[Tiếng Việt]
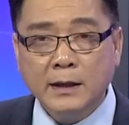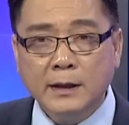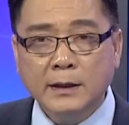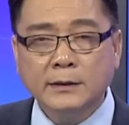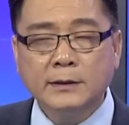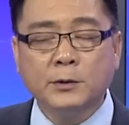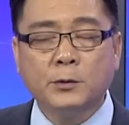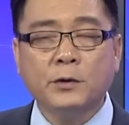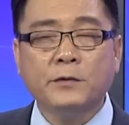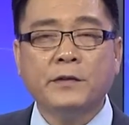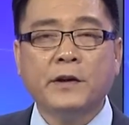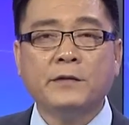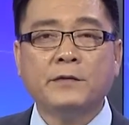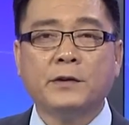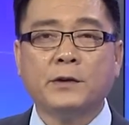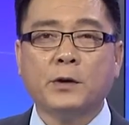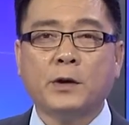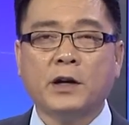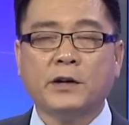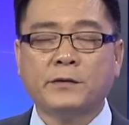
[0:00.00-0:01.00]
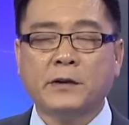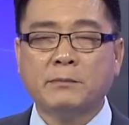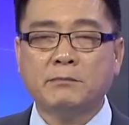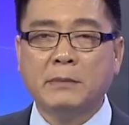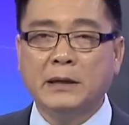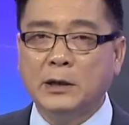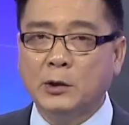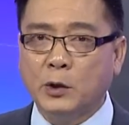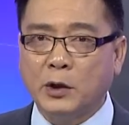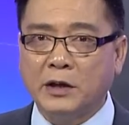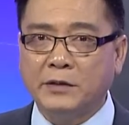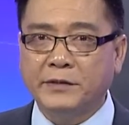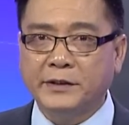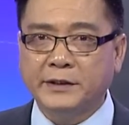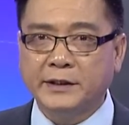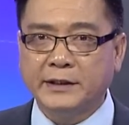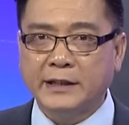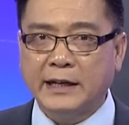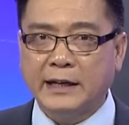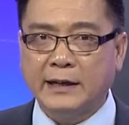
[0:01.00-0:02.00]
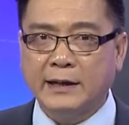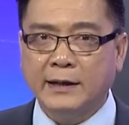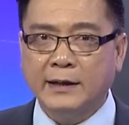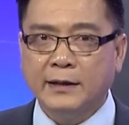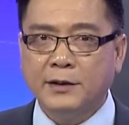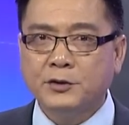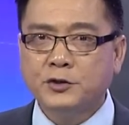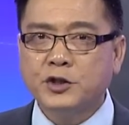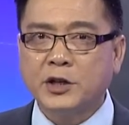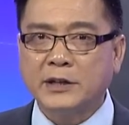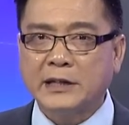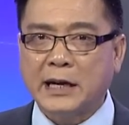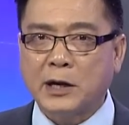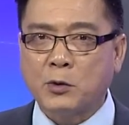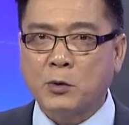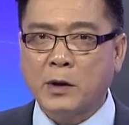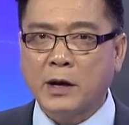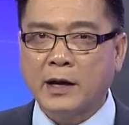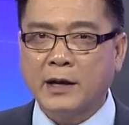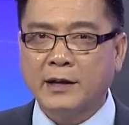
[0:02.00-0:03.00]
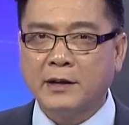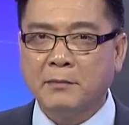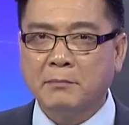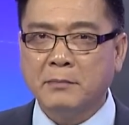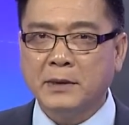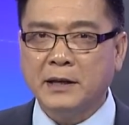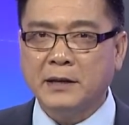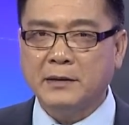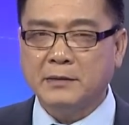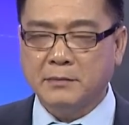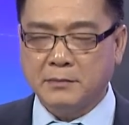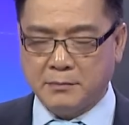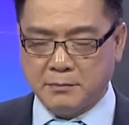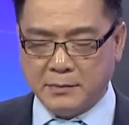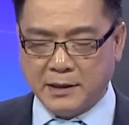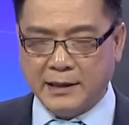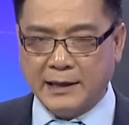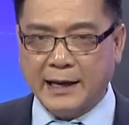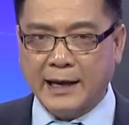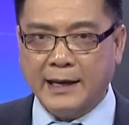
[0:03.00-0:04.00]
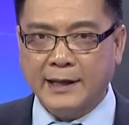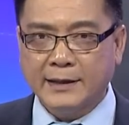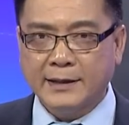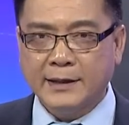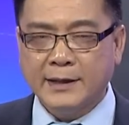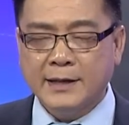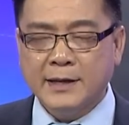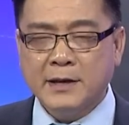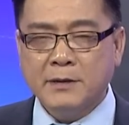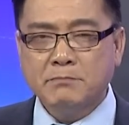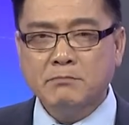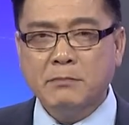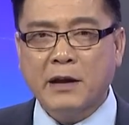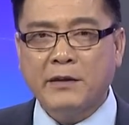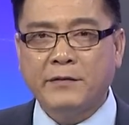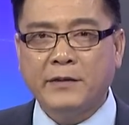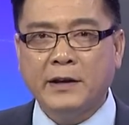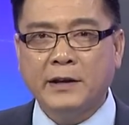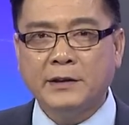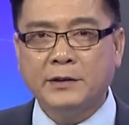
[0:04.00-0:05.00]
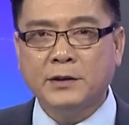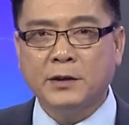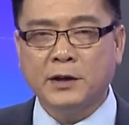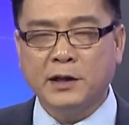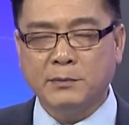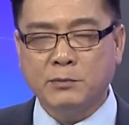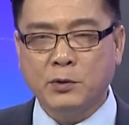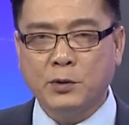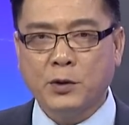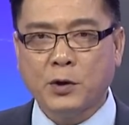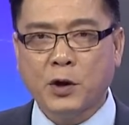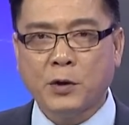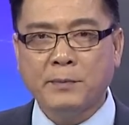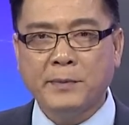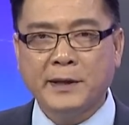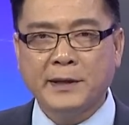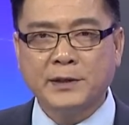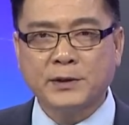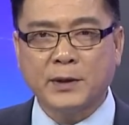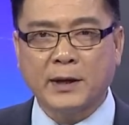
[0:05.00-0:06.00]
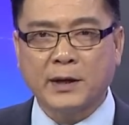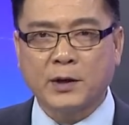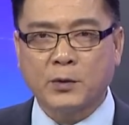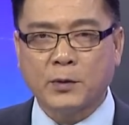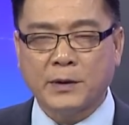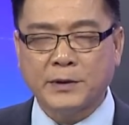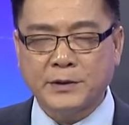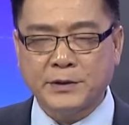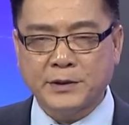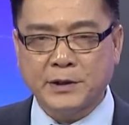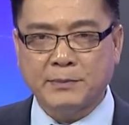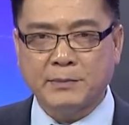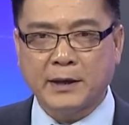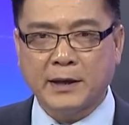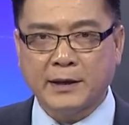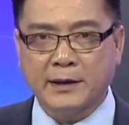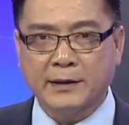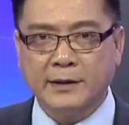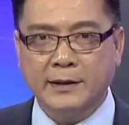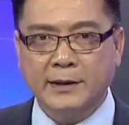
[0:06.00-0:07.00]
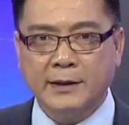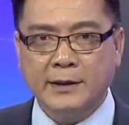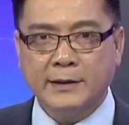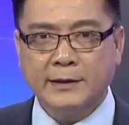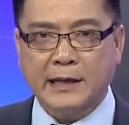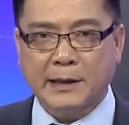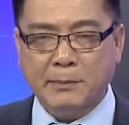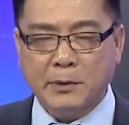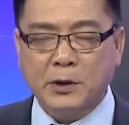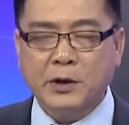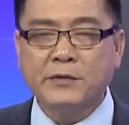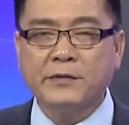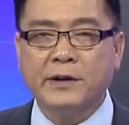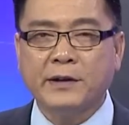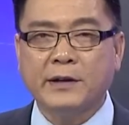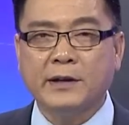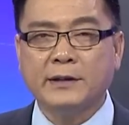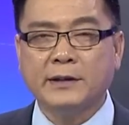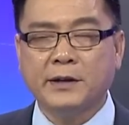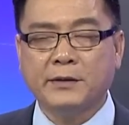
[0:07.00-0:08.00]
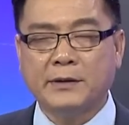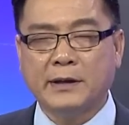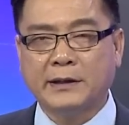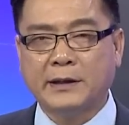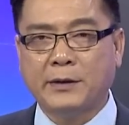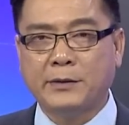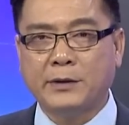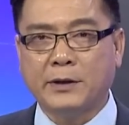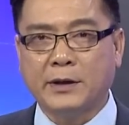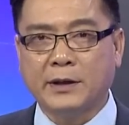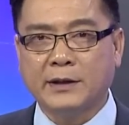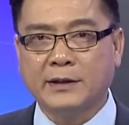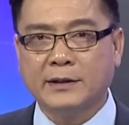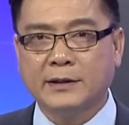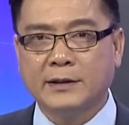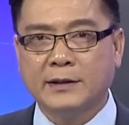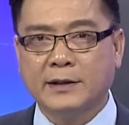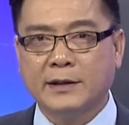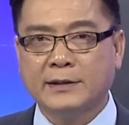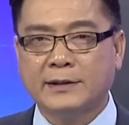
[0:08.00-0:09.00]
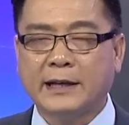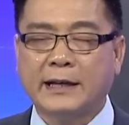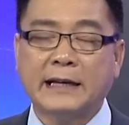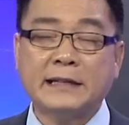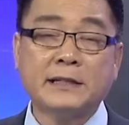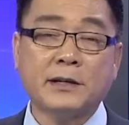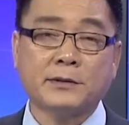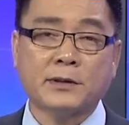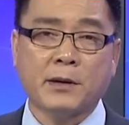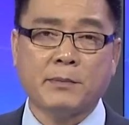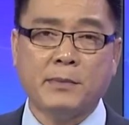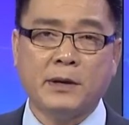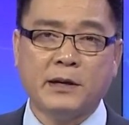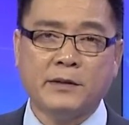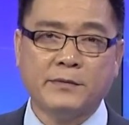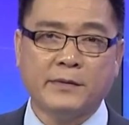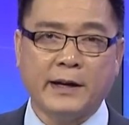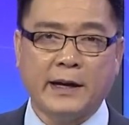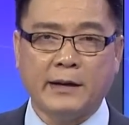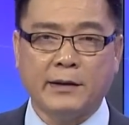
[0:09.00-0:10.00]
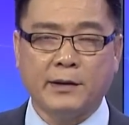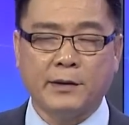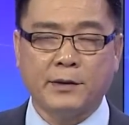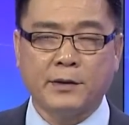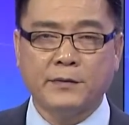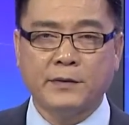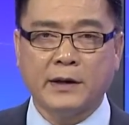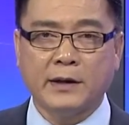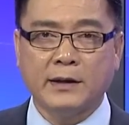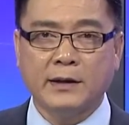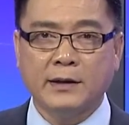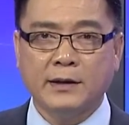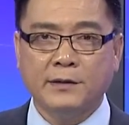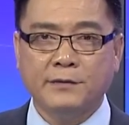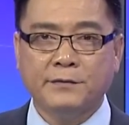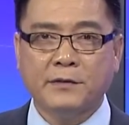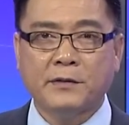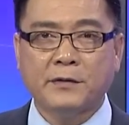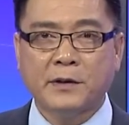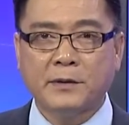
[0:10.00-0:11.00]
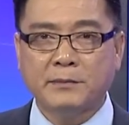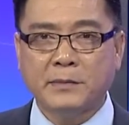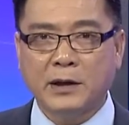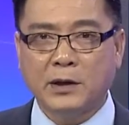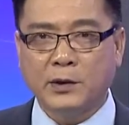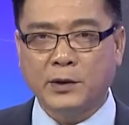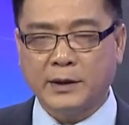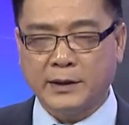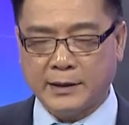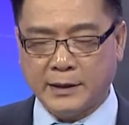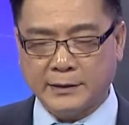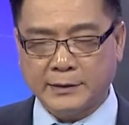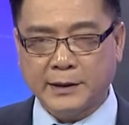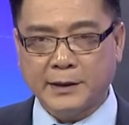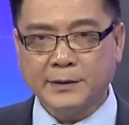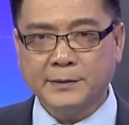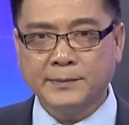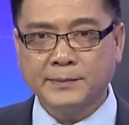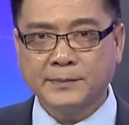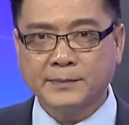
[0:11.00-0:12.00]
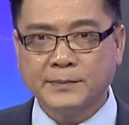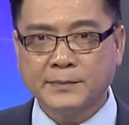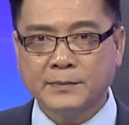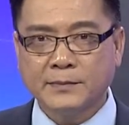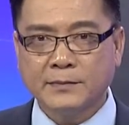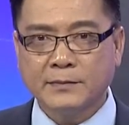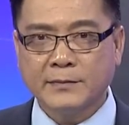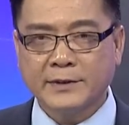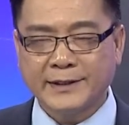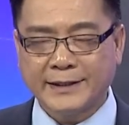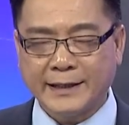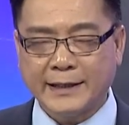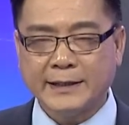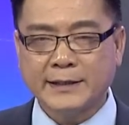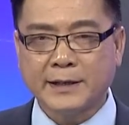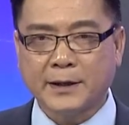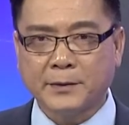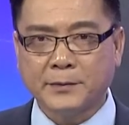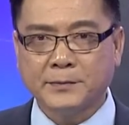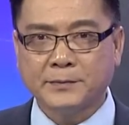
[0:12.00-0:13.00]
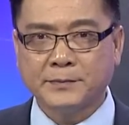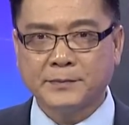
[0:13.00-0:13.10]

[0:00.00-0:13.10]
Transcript: Thưa quý vị, vừa rồi là phần bình luận với tựa đề Trần Đại Quang bị bệnh lạ. Bài viết do người buôn gió biên soạn qua chương trình bày. Cảm ơn quý vị rất nhiều đã theo dõi. Xin kính chào tạm biệt và hẹn gặp lại quý vị vào phần bình luận lần tới. Xin kính chào.